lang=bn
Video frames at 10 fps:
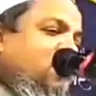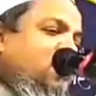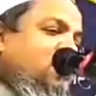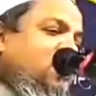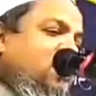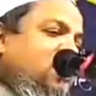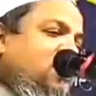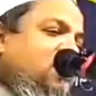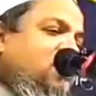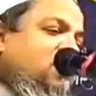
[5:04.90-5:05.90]
এদের
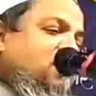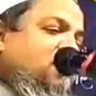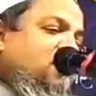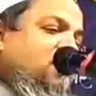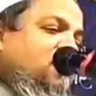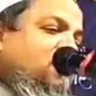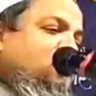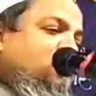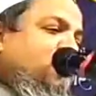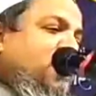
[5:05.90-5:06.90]
তো
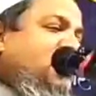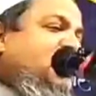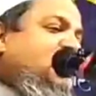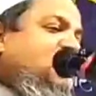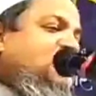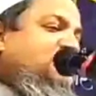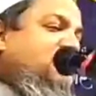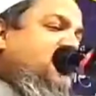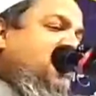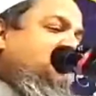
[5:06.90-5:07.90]
ফাইলি হিসেবে
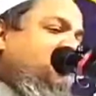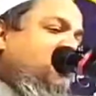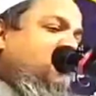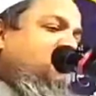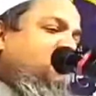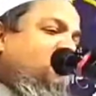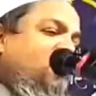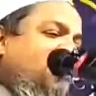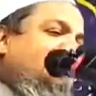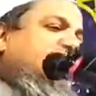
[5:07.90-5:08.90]
নামটা একটু
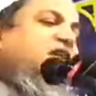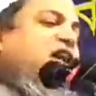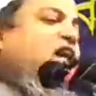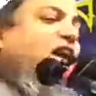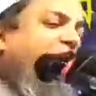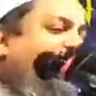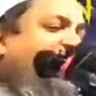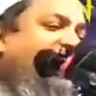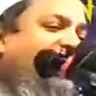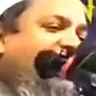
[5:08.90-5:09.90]
লেখন যায় না এনে
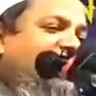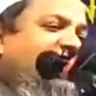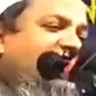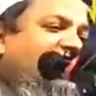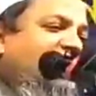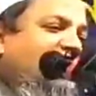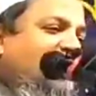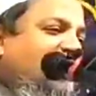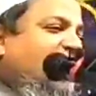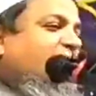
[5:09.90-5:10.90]

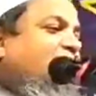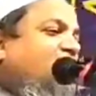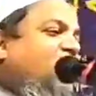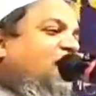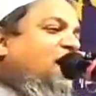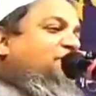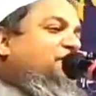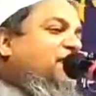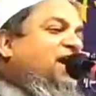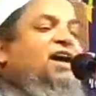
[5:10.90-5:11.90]
লেখো না
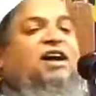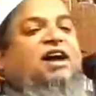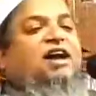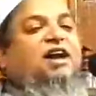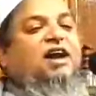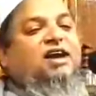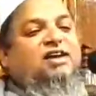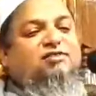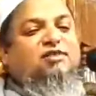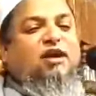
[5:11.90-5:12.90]
আমি নেককার না
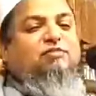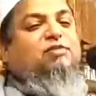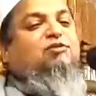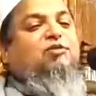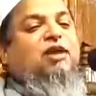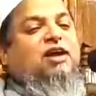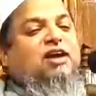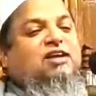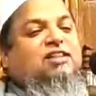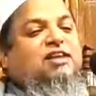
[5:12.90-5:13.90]
কিন্তু আমি তো
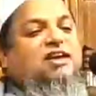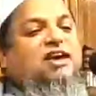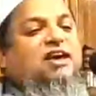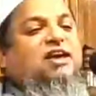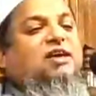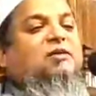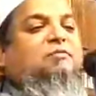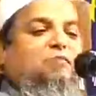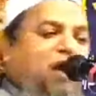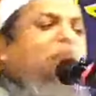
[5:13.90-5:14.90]
নেককারদেরকে
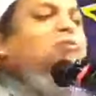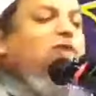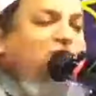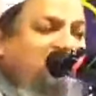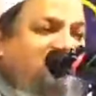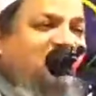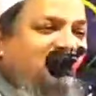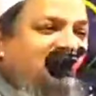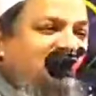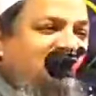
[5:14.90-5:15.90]
ভালোবাসি
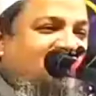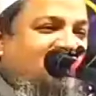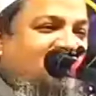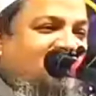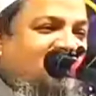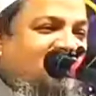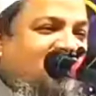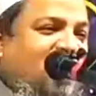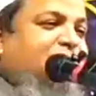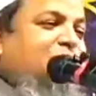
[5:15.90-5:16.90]

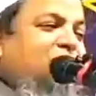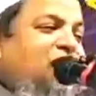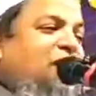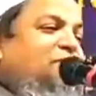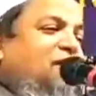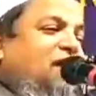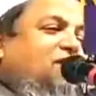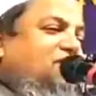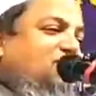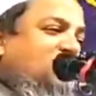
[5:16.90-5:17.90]
তাই আমার নামটা
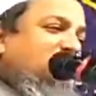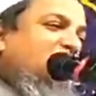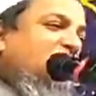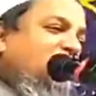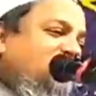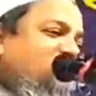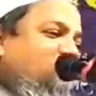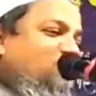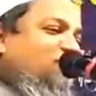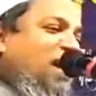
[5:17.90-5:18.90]
একটু সিপায়
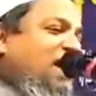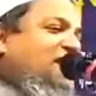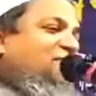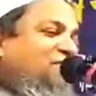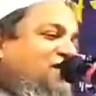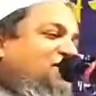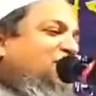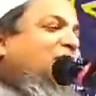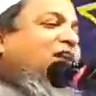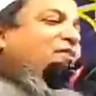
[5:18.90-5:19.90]
একটু খাদেম
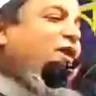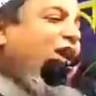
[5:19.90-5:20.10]
হিসেবে লেখো না